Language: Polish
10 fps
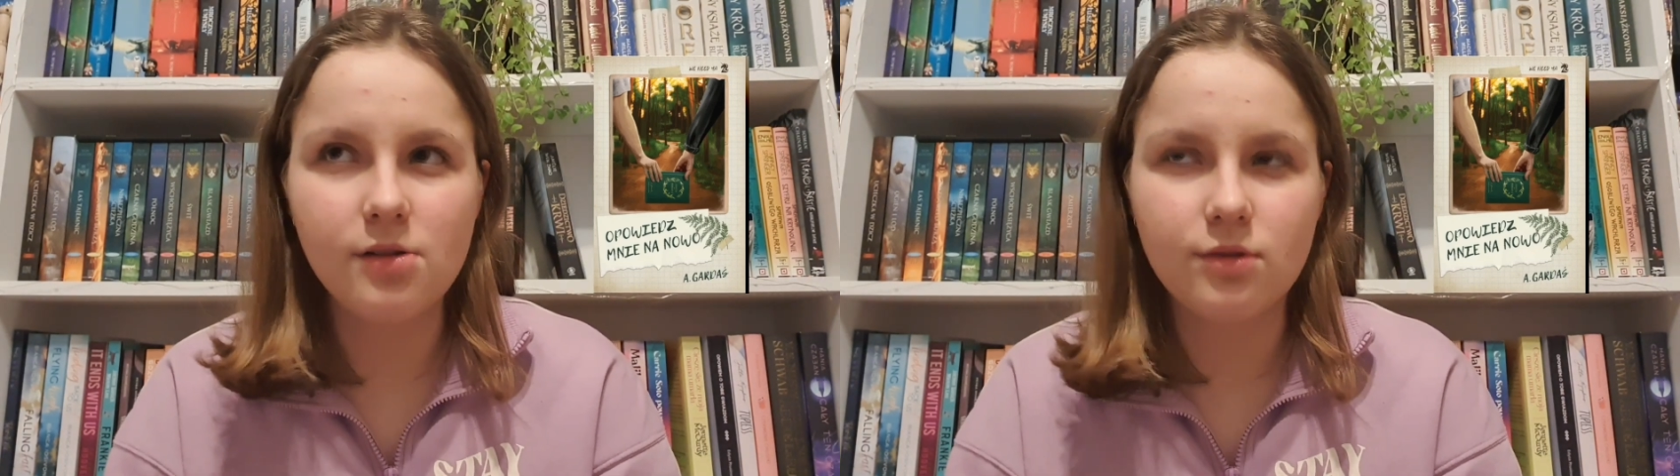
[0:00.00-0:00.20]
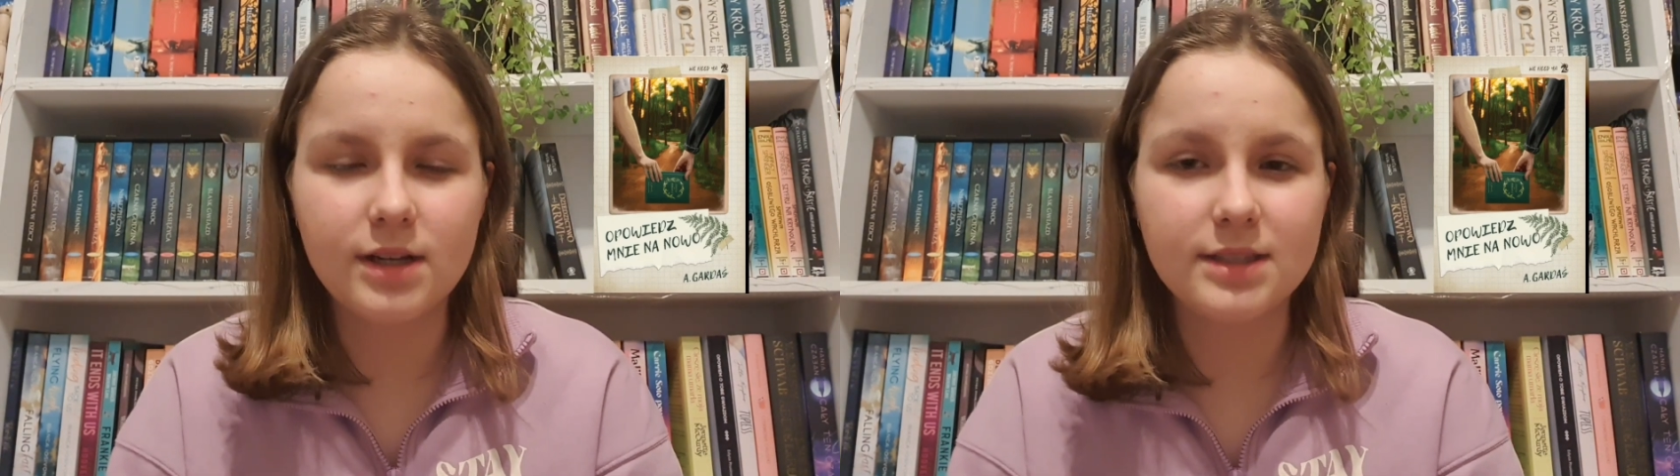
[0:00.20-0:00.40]

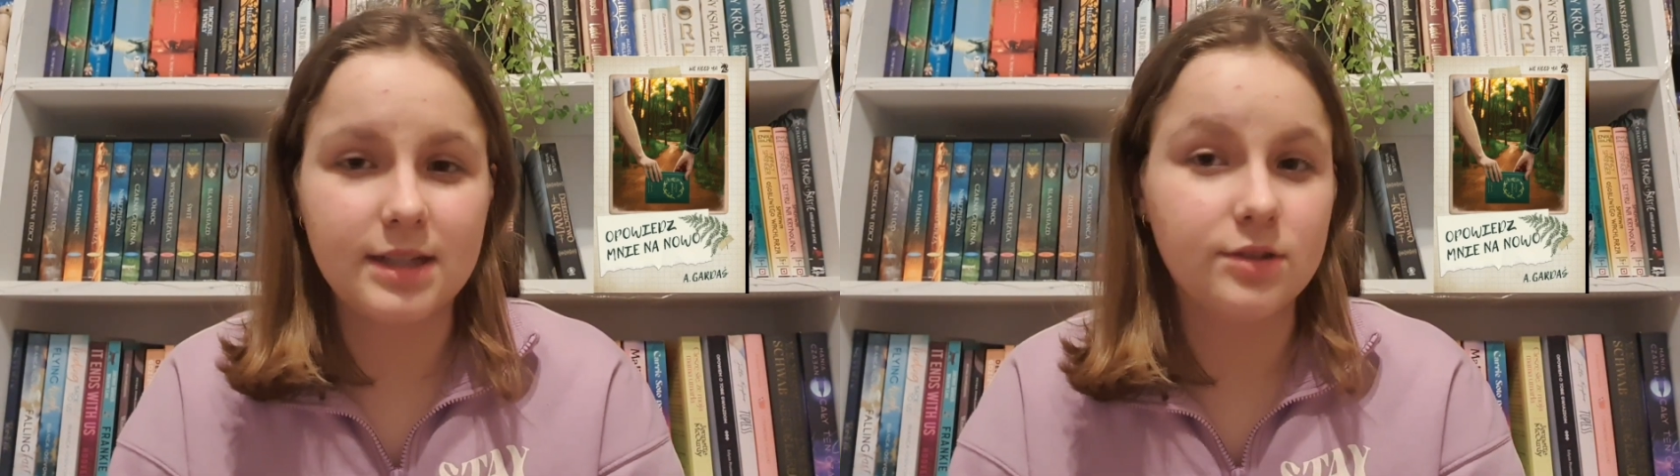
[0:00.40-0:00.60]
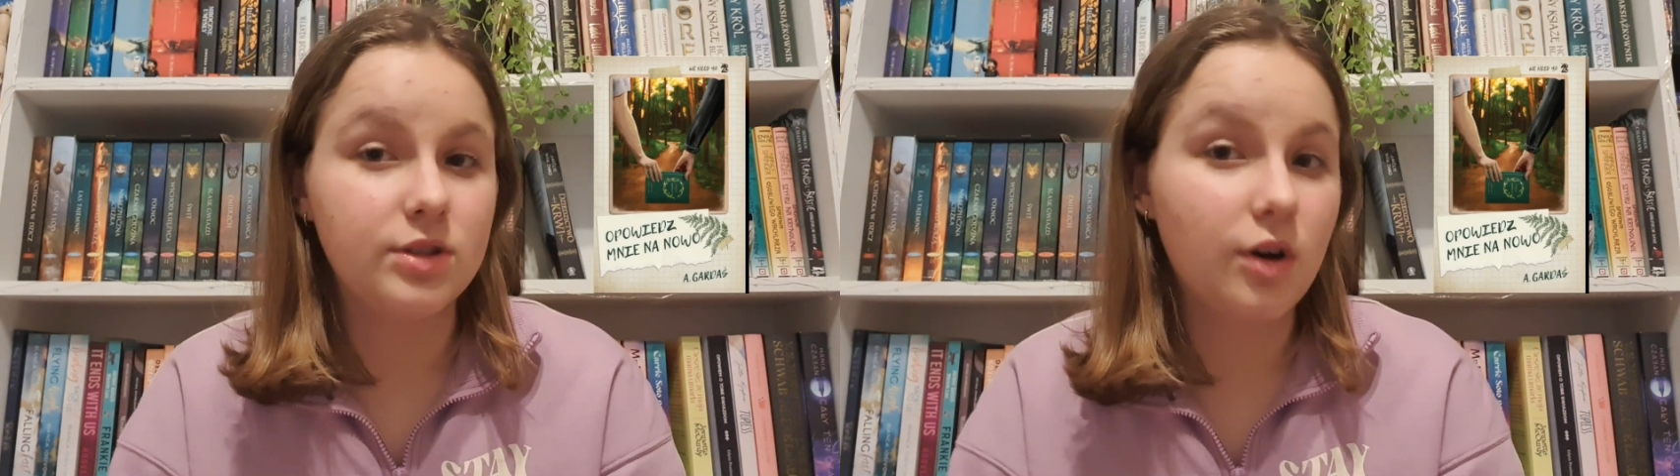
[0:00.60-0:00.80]
który jest na
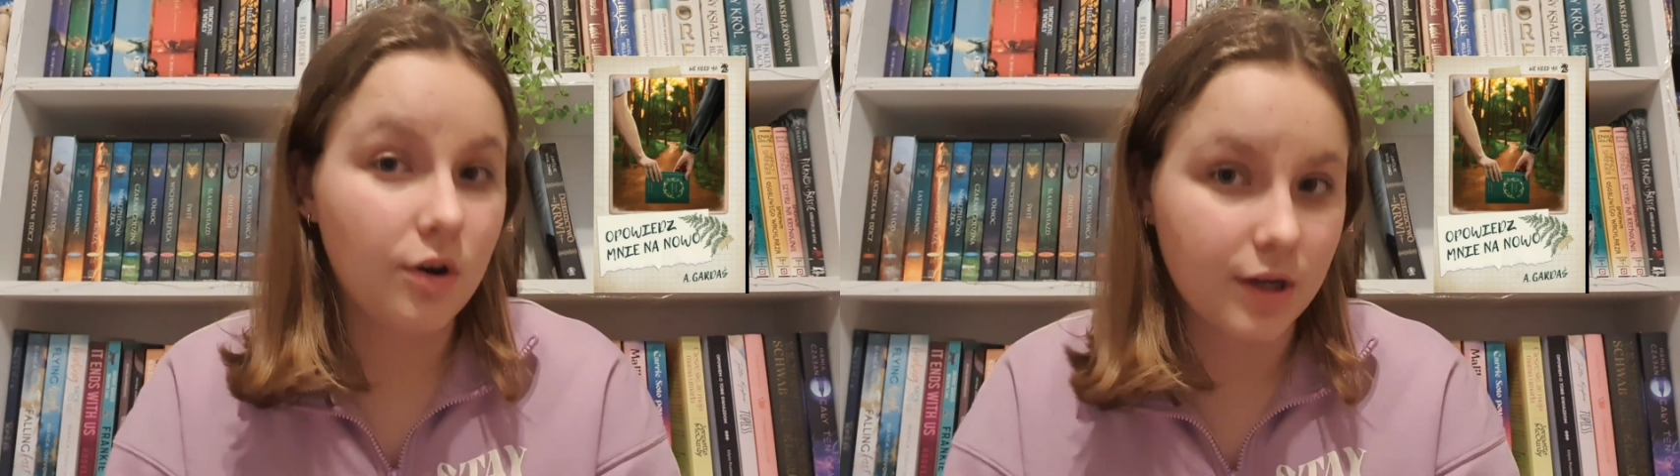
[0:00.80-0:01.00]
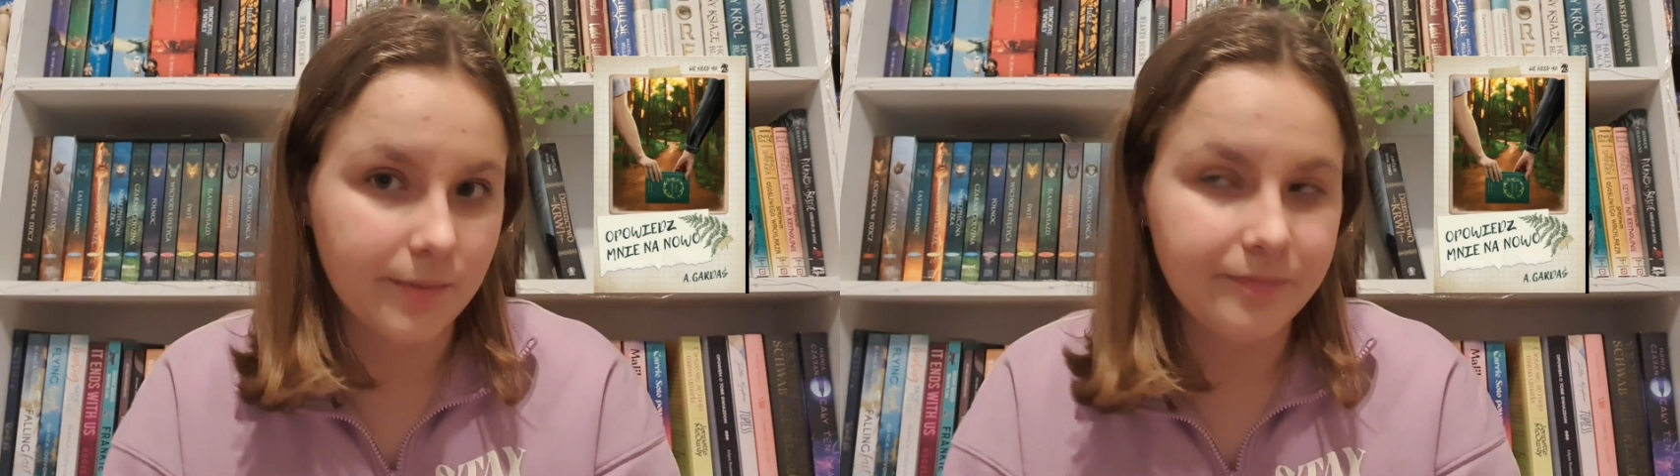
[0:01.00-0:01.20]
coś
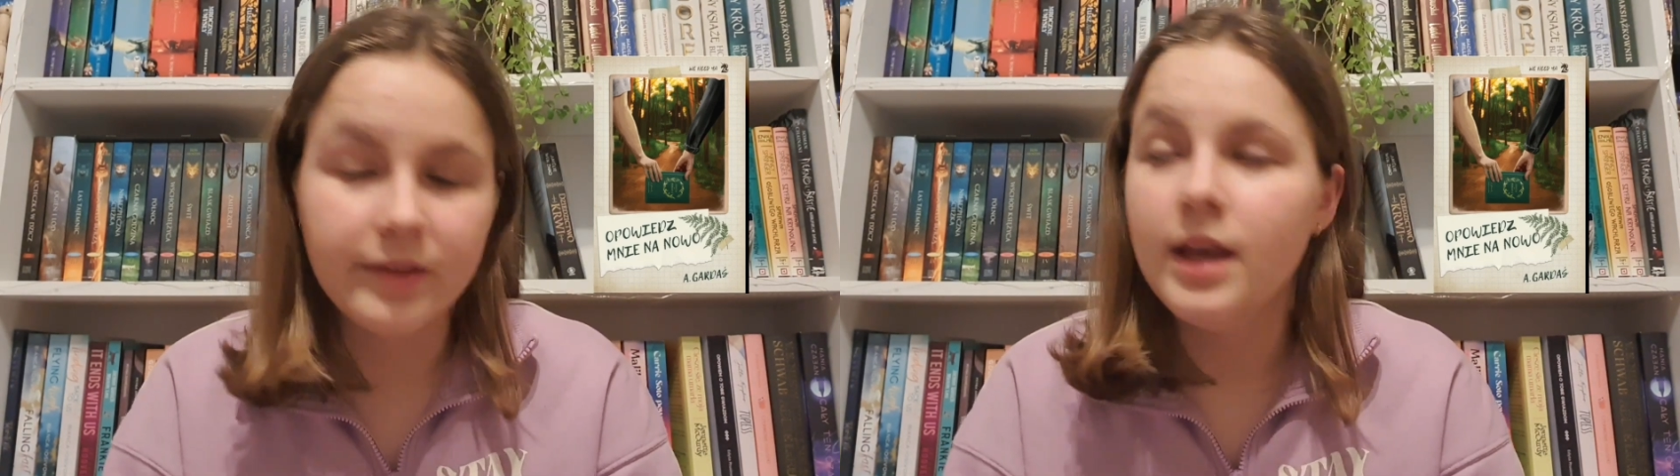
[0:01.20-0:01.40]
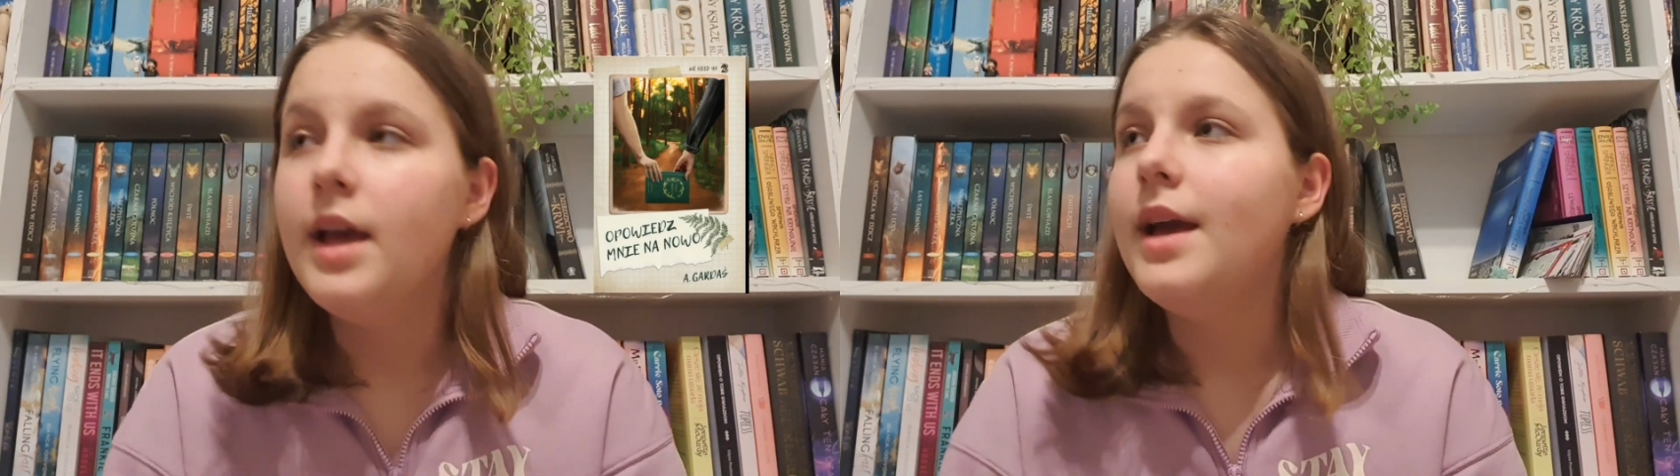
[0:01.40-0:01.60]
chory.
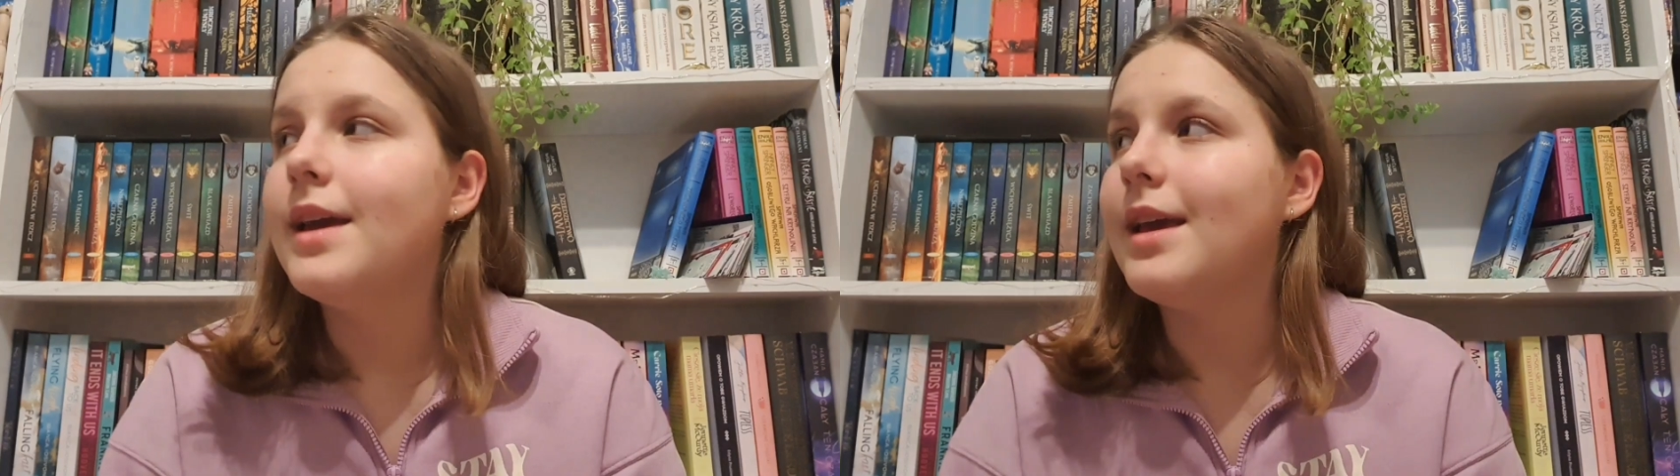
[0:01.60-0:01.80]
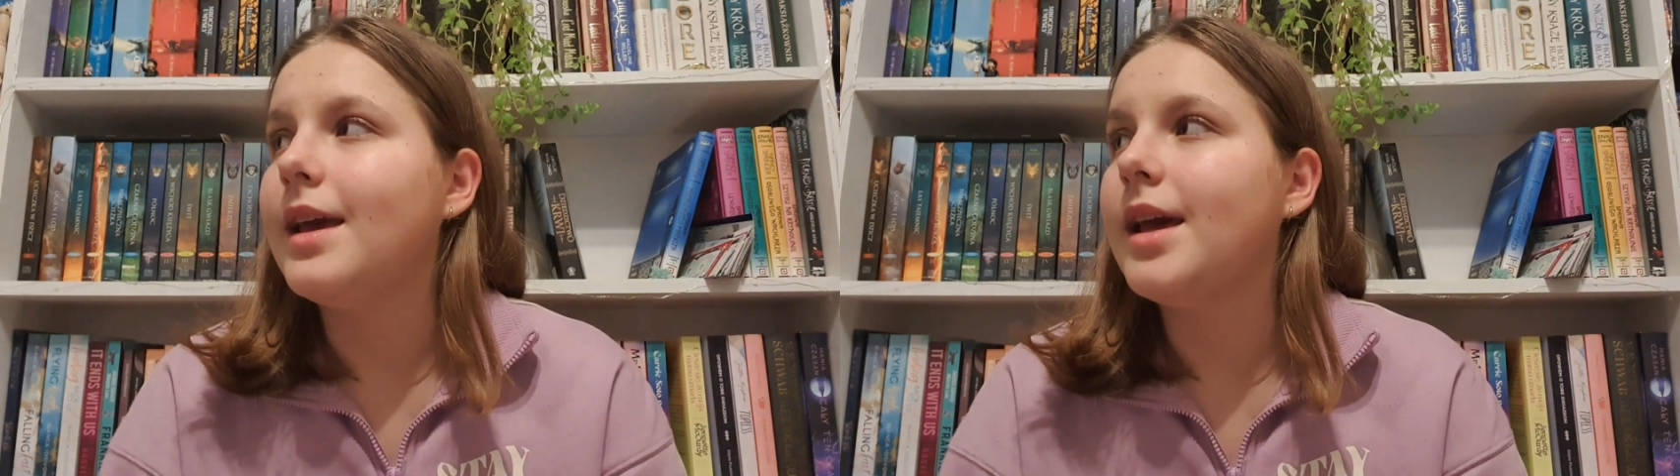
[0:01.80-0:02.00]

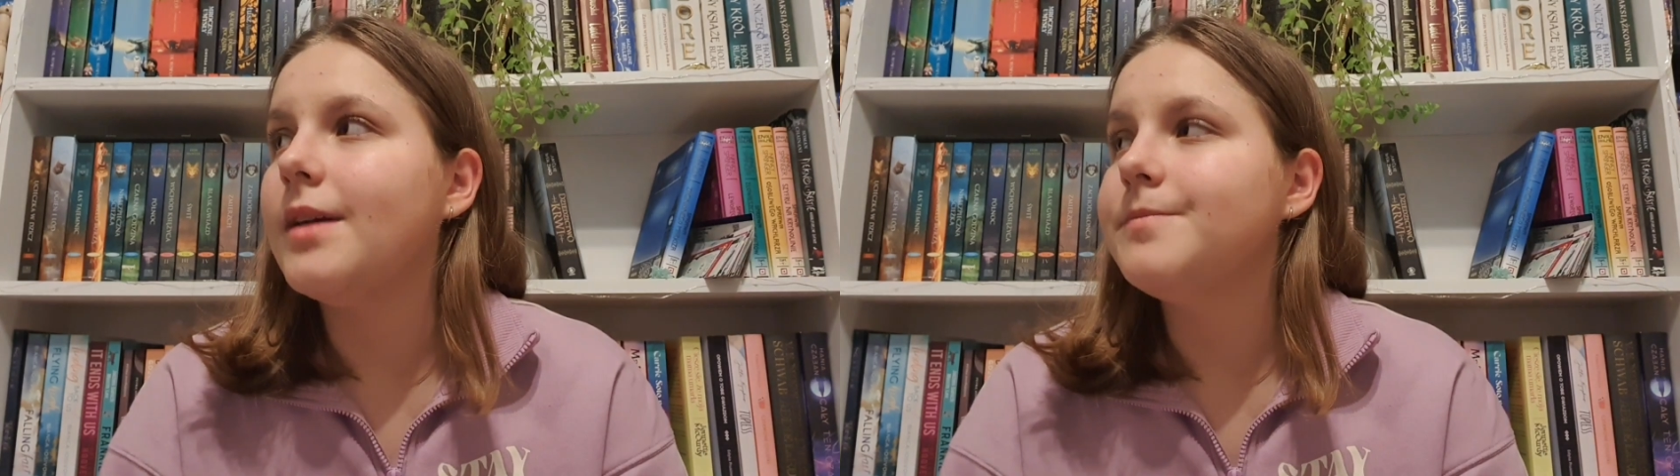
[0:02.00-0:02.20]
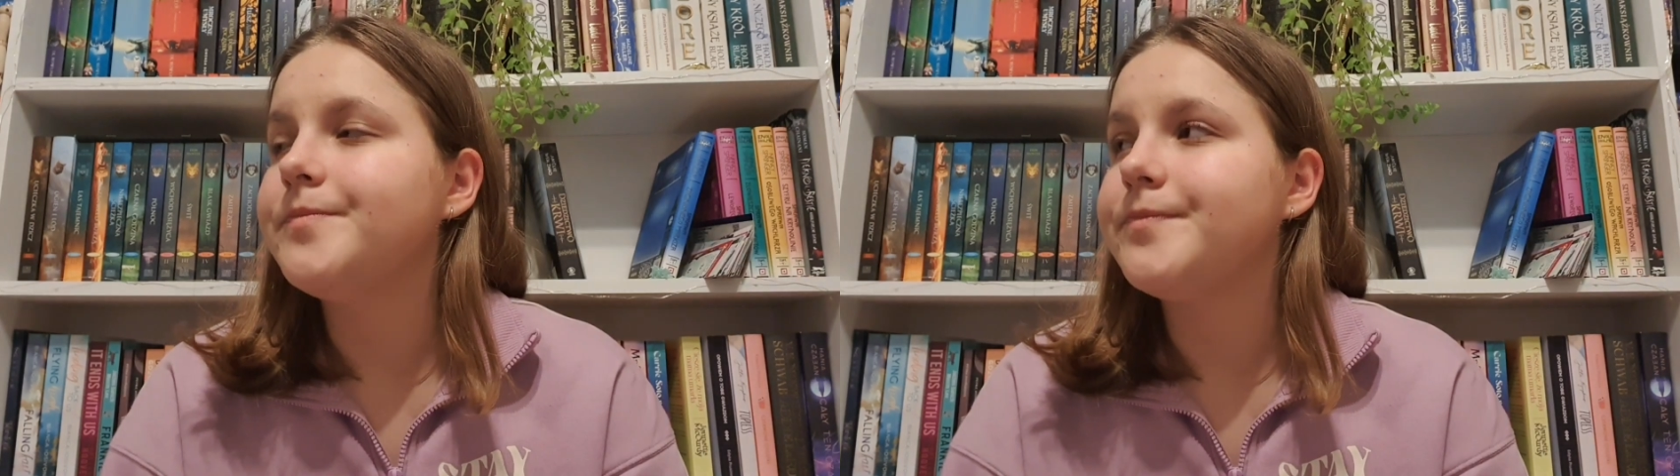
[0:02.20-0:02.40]
I